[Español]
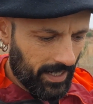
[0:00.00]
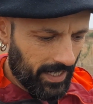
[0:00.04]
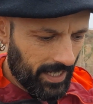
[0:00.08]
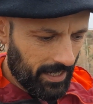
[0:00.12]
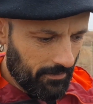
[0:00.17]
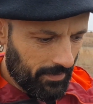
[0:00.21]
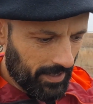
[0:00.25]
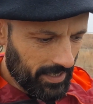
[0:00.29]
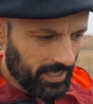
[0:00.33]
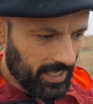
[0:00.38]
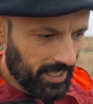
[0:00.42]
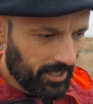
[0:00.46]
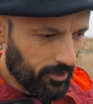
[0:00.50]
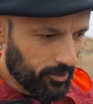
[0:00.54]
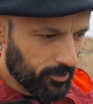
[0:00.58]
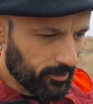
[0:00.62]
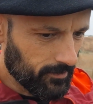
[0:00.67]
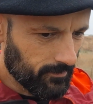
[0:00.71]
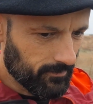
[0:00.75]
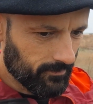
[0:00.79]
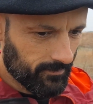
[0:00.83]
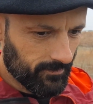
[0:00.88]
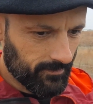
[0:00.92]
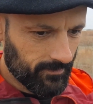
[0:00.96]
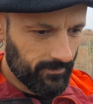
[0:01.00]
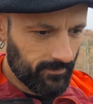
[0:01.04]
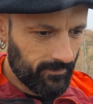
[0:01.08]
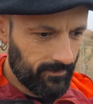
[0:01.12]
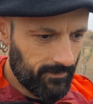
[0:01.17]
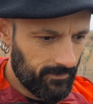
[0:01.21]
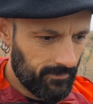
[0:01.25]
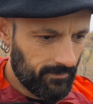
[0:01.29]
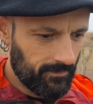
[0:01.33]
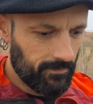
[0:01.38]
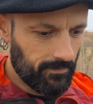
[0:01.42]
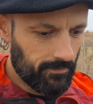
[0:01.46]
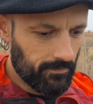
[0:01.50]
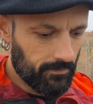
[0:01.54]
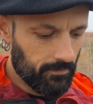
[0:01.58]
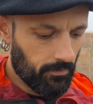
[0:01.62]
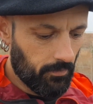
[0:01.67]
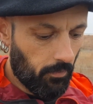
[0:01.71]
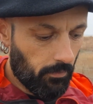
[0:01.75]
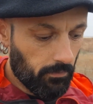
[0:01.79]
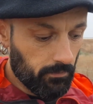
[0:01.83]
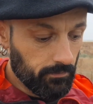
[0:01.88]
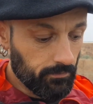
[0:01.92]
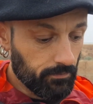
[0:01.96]
climático
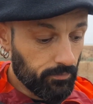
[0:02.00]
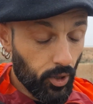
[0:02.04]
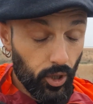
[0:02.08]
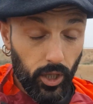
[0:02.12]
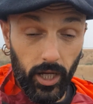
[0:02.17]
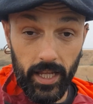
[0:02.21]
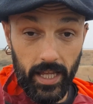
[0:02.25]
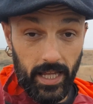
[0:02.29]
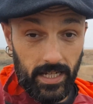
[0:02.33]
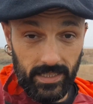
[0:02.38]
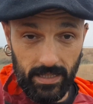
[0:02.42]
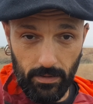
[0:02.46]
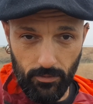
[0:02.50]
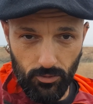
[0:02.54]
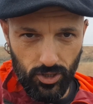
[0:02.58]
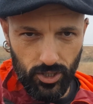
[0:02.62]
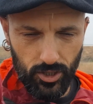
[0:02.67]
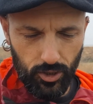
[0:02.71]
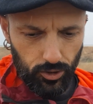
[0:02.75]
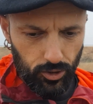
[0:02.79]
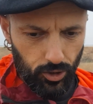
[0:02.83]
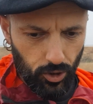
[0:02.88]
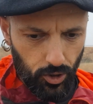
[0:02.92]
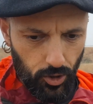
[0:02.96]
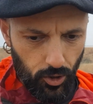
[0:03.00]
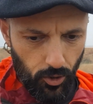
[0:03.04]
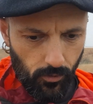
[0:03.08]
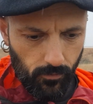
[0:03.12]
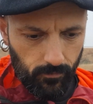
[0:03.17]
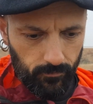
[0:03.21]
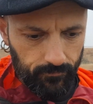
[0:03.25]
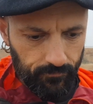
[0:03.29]
porque ya estamos en otoño.